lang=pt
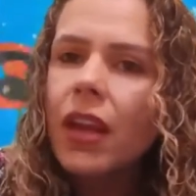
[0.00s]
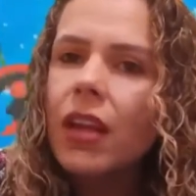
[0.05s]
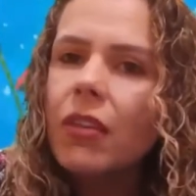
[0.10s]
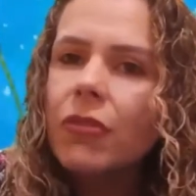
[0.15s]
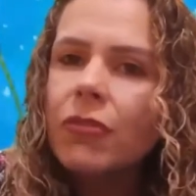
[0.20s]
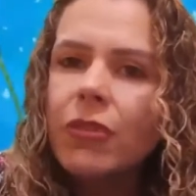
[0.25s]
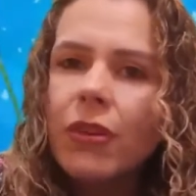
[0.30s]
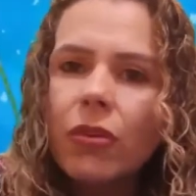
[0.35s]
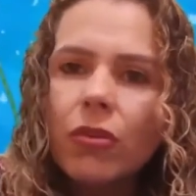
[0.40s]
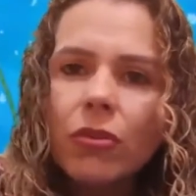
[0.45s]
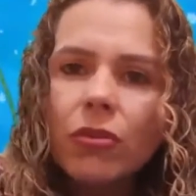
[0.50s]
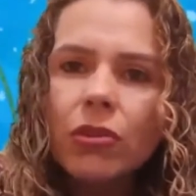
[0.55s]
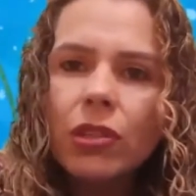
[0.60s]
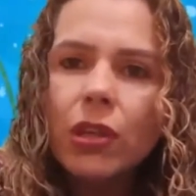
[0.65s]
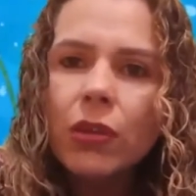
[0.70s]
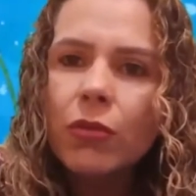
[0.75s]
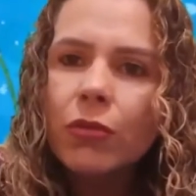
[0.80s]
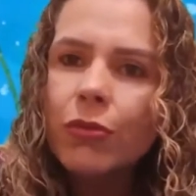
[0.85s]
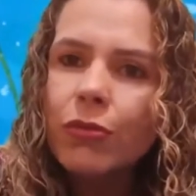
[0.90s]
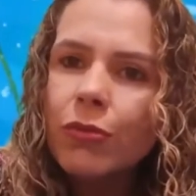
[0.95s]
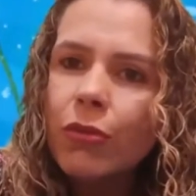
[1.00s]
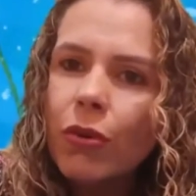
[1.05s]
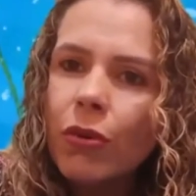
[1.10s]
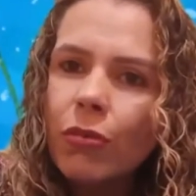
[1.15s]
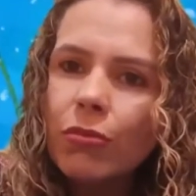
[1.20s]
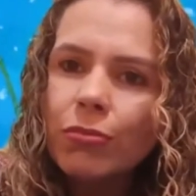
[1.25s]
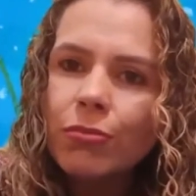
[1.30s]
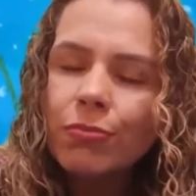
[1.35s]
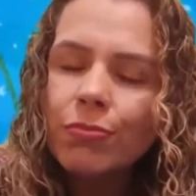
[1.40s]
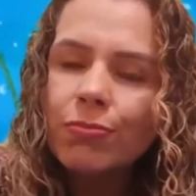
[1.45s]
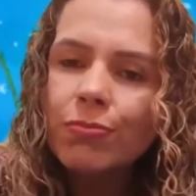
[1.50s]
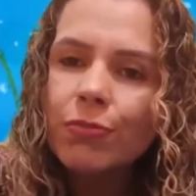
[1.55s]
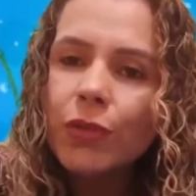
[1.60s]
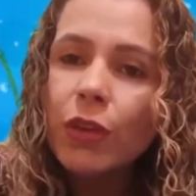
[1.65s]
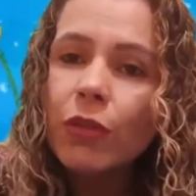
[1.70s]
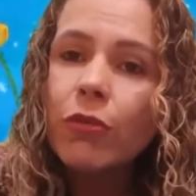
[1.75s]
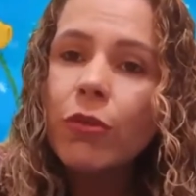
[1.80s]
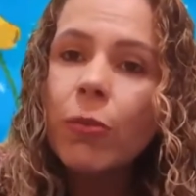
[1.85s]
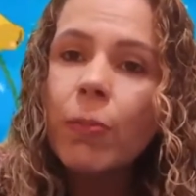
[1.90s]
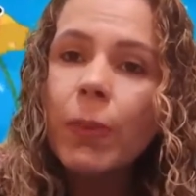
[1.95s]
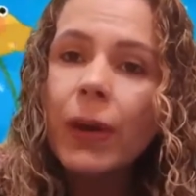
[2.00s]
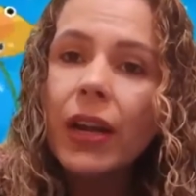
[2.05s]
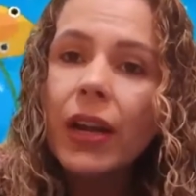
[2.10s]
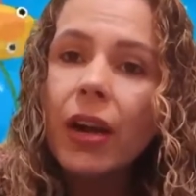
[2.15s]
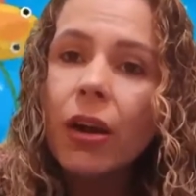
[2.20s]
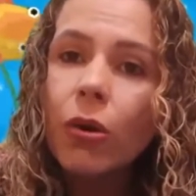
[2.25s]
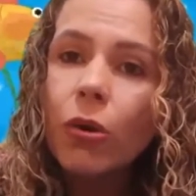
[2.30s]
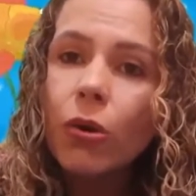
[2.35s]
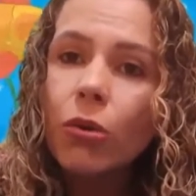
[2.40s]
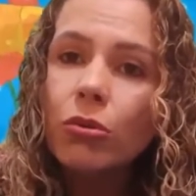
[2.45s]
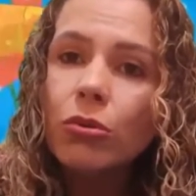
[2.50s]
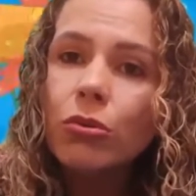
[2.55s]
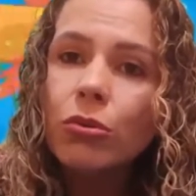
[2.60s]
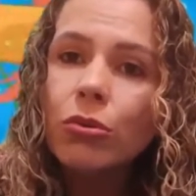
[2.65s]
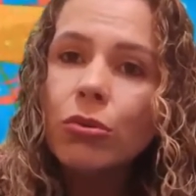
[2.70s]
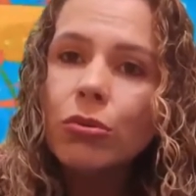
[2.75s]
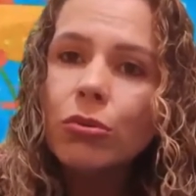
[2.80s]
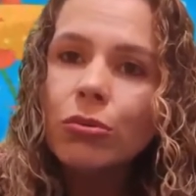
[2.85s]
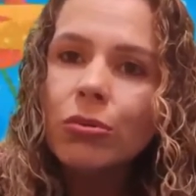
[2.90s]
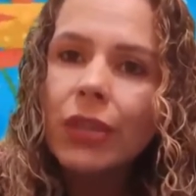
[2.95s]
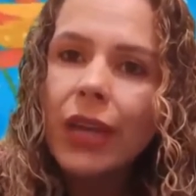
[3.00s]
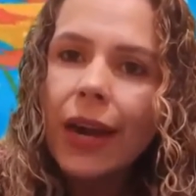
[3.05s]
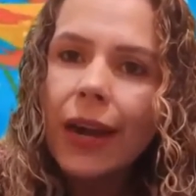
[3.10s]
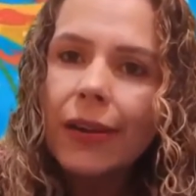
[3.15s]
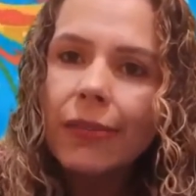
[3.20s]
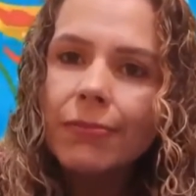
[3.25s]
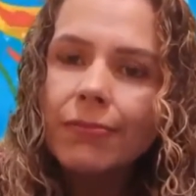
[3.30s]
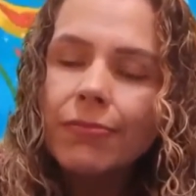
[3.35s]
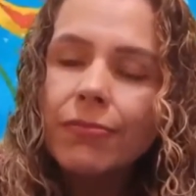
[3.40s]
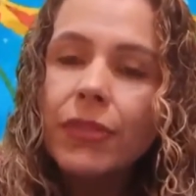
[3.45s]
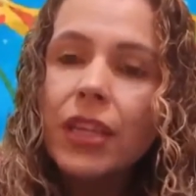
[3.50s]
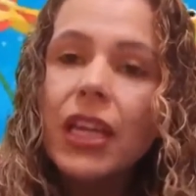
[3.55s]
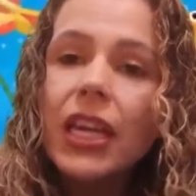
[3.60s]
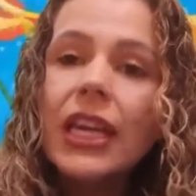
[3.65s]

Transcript: Ele falou: Eu não vou, eu vou para outro lugar.